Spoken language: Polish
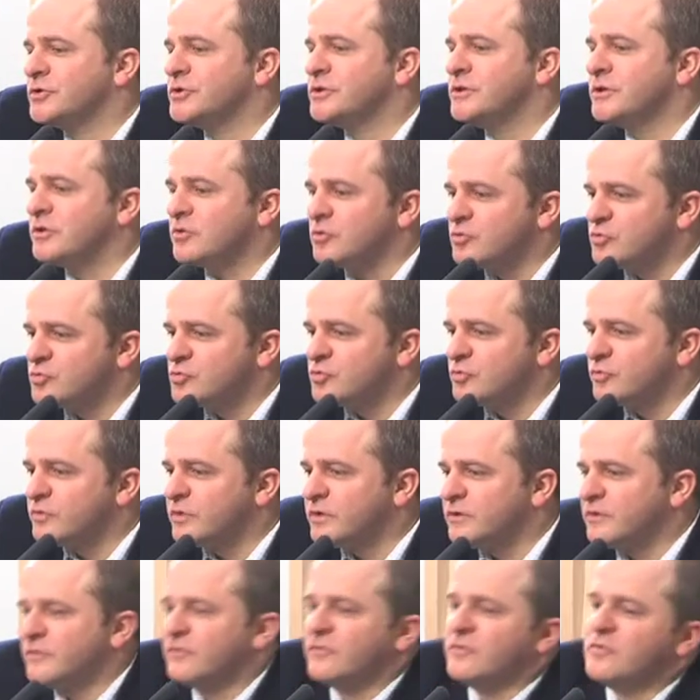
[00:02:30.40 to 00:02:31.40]
ktoś nie
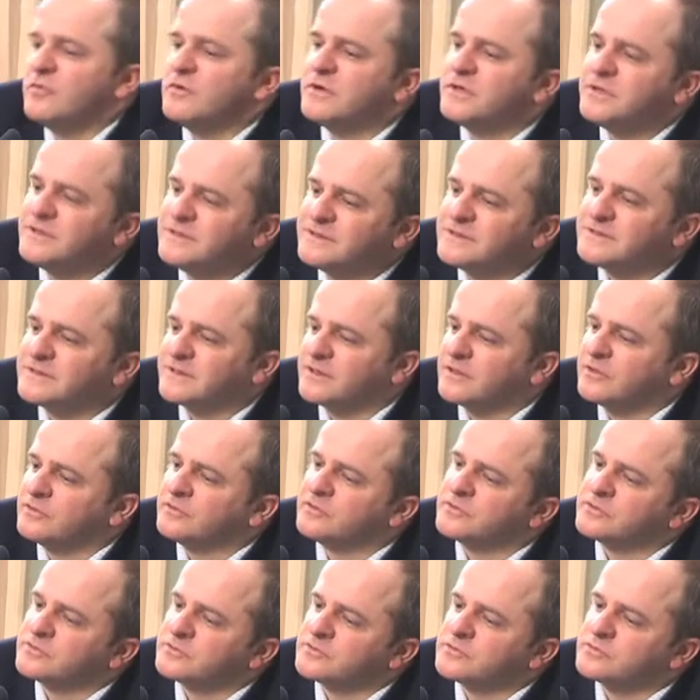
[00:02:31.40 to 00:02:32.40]
rozumie, to w ogóle nic z
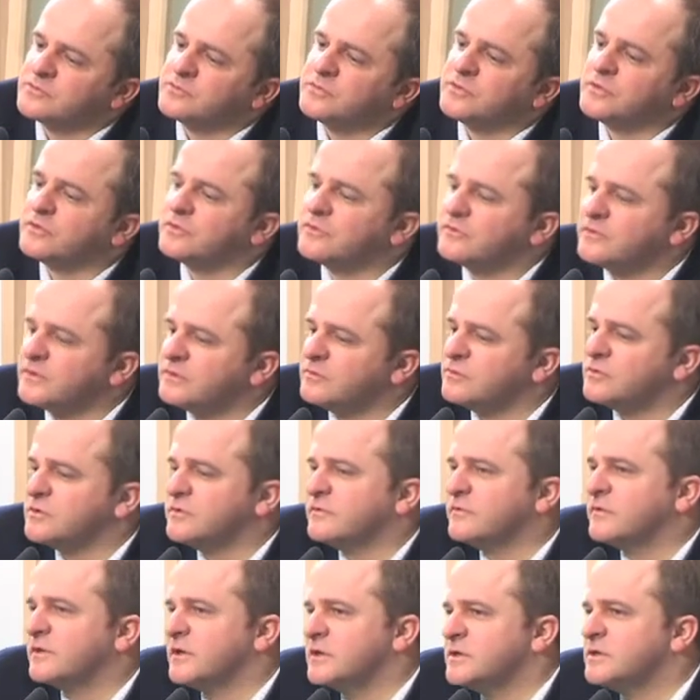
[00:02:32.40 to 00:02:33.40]
tego nie zrozumie, no to wtedy
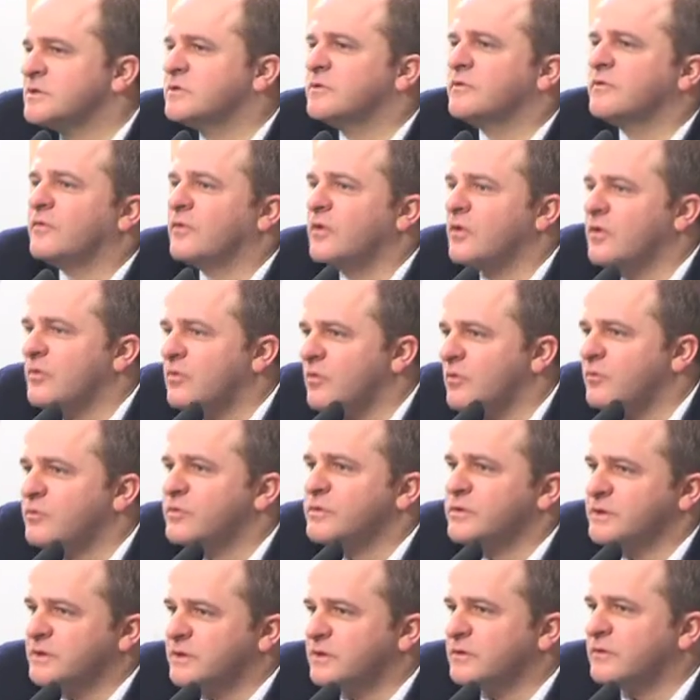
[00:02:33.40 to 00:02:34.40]
może wyrazić dowolną
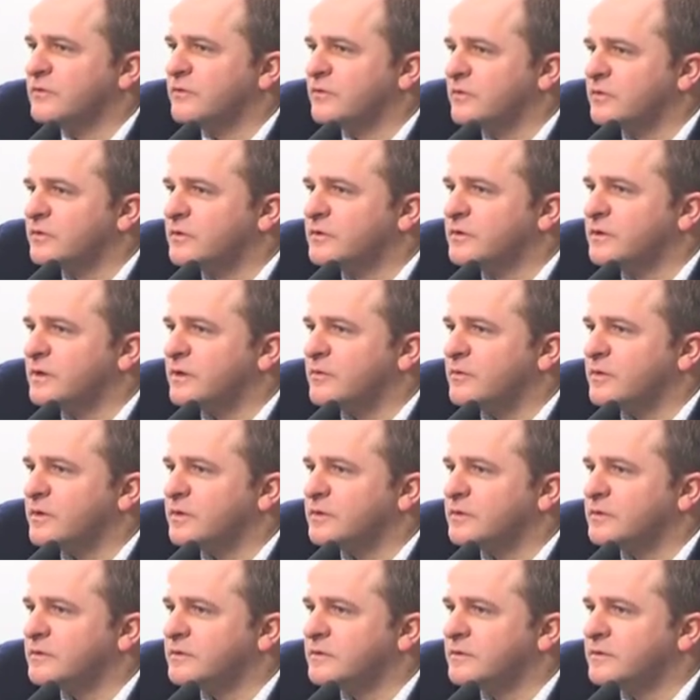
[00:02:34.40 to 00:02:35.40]
opinię na dowolny
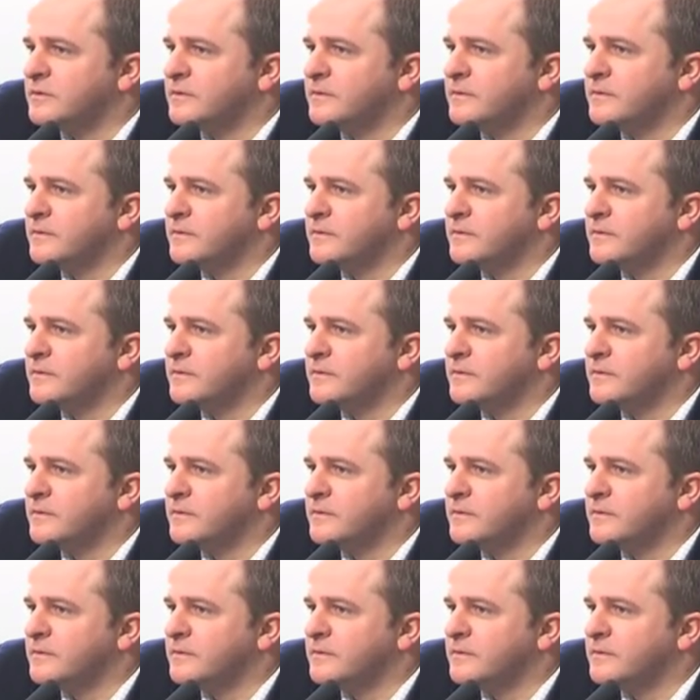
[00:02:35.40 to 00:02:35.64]
temat.